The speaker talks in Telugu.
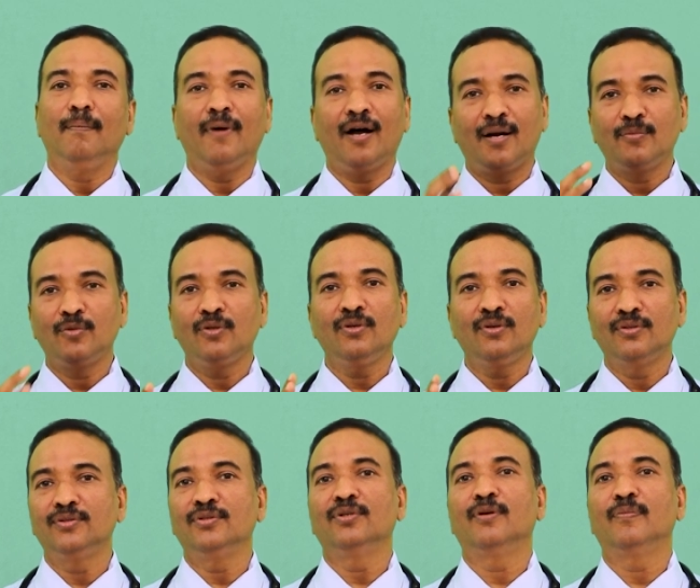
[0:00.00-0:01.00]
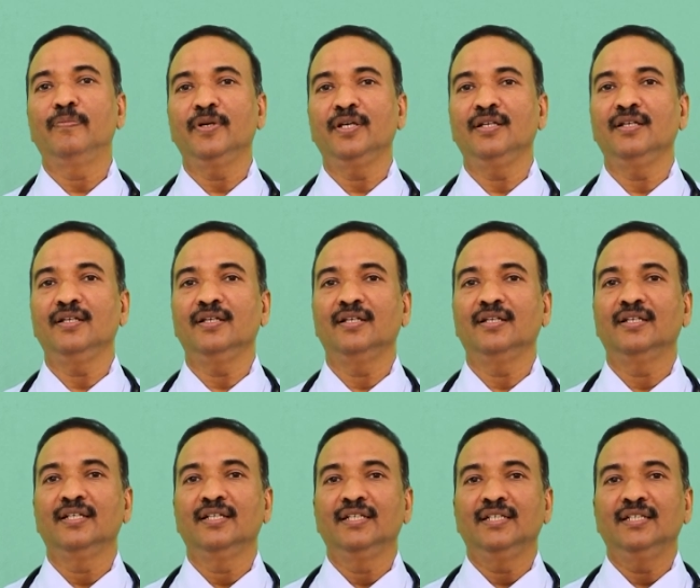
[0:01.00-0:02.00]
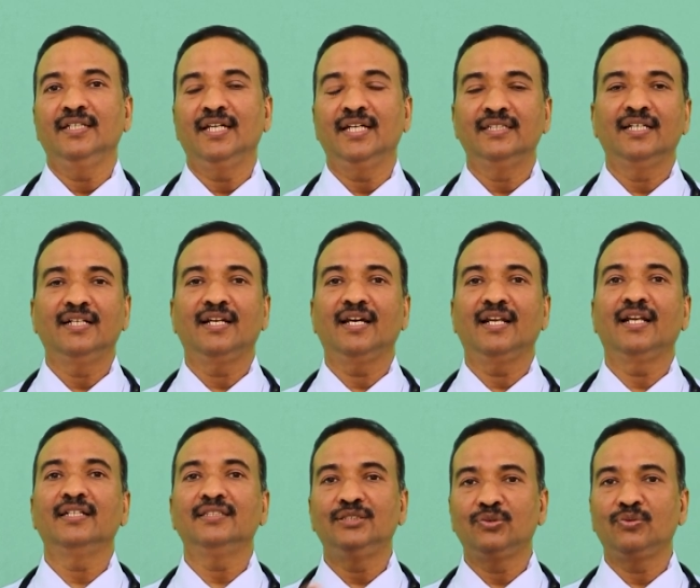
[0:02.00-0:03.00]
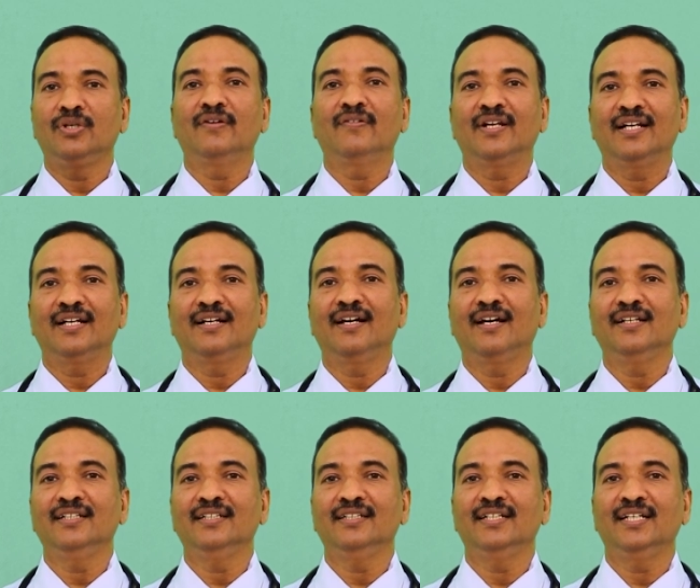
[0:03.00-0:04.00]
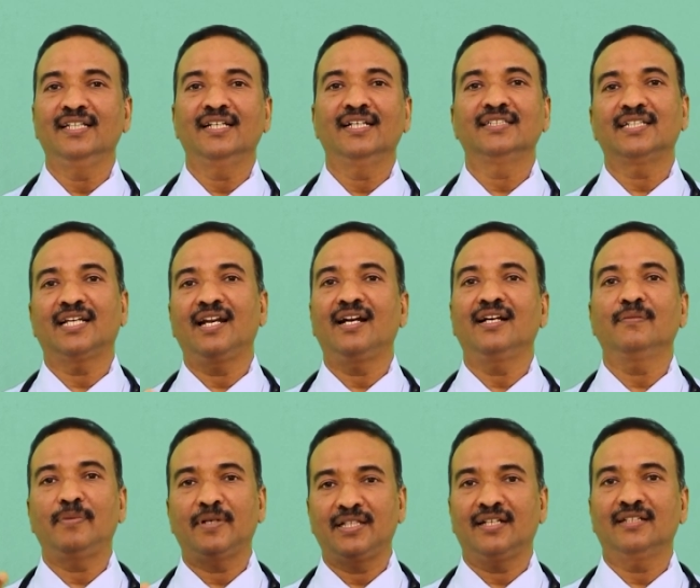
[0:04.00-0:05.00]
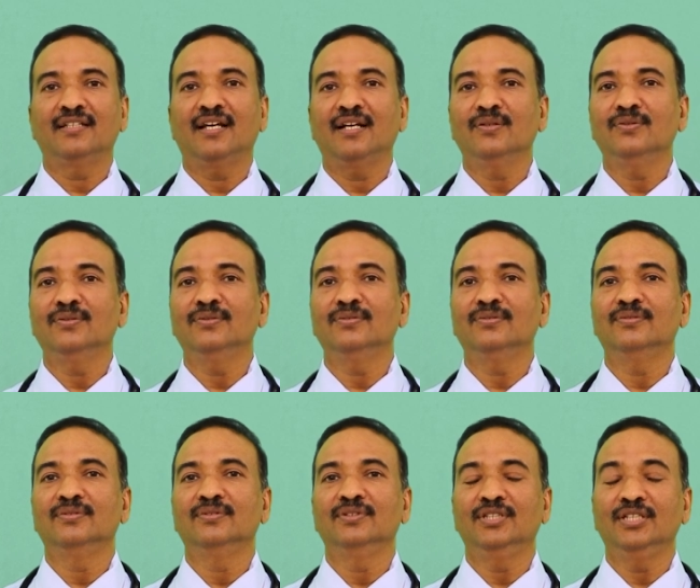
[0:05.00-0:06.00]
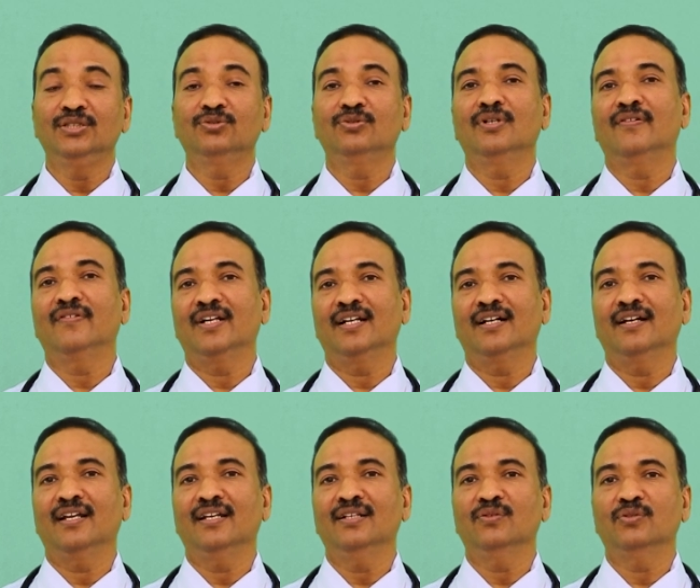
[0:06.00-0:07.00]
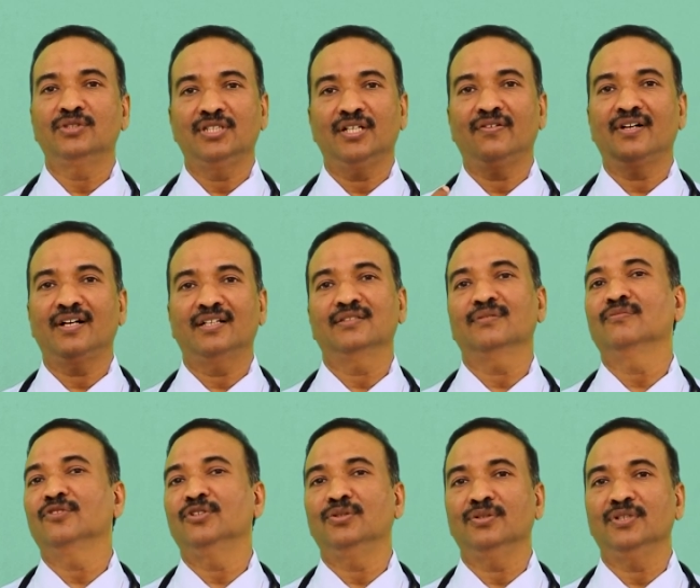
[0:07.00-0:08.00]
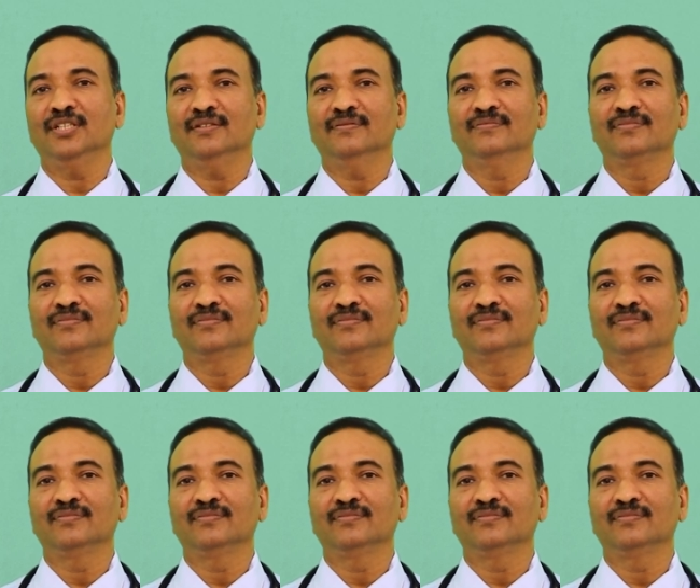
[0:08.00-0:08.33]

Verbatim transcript: మామూలు గొంతు నొప్పి ఏదైనా ఎలర్జీ ఉన్న వాళ్ళకి కానీ ఏదైనా చల్లటి పదార్థాలు తీసుకున్న వాళ్ళకి కానీ వచ్చే అవకాశం ఉంటుంది